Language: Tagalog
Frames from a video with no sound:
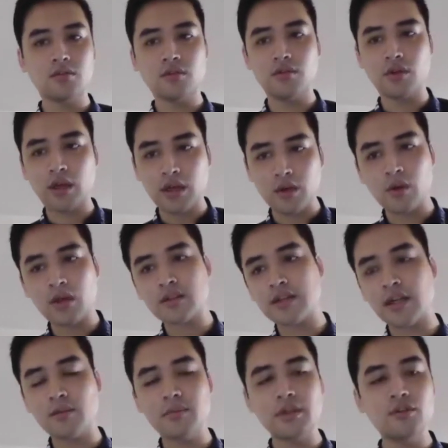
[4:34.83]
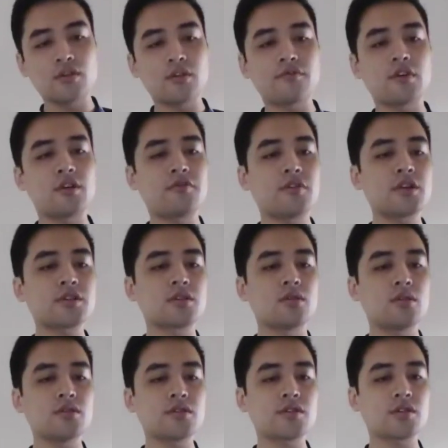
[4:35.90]
yung hawak namin noon for first
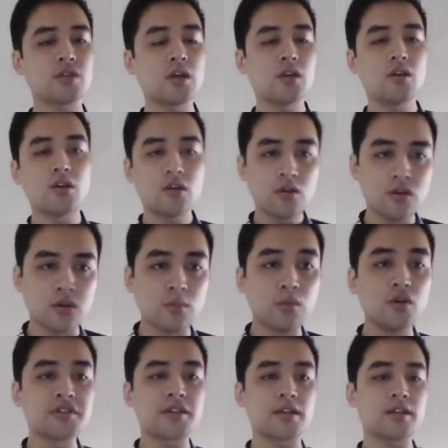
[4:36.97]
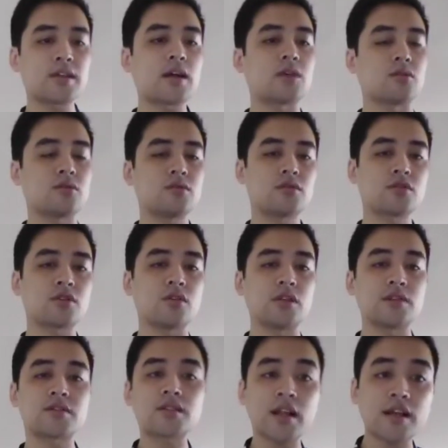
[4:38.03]
dose, ubusin na daw. So
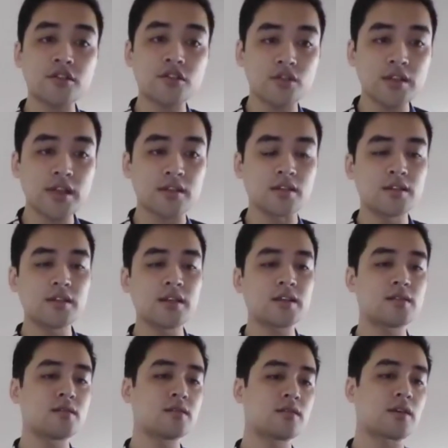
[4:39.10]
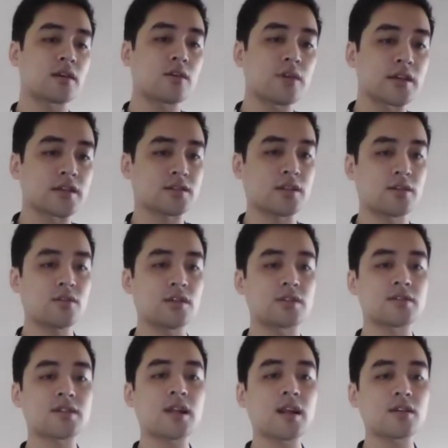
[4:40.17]
instruction yan, hindi yan request, ano?
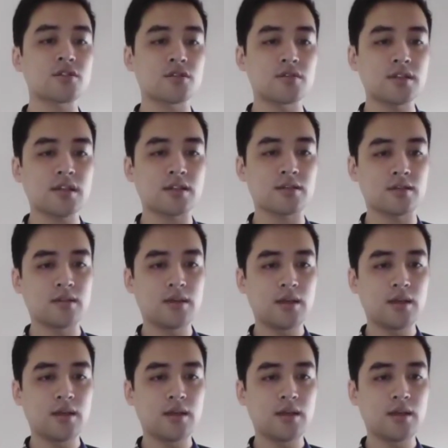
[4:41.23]
Instruction yan.